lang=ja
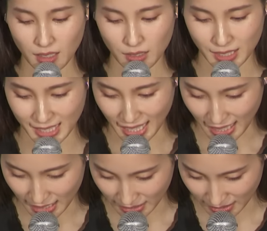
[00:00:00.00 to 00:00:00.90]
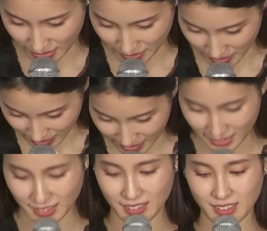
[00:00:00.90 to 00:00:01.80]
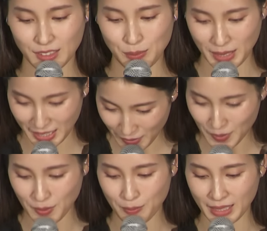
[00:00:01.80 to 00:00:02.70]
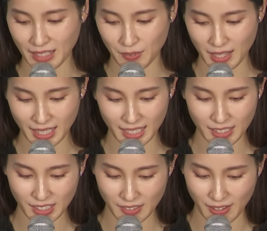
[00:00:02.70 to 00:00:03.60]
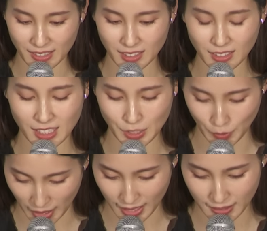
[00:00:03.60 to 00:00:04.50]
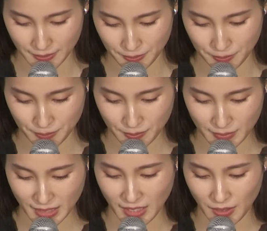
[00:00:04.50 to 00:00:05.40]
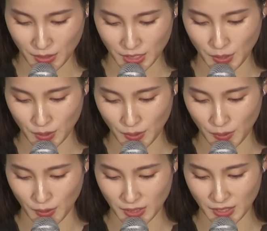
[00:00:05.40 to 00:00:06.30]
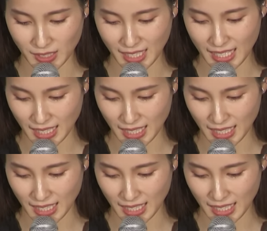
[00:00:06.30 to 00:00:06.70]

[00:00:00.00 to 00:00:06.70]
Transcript: 内田監督組とまたお会いできる日は来るでしょうかお仕事をご一緒したい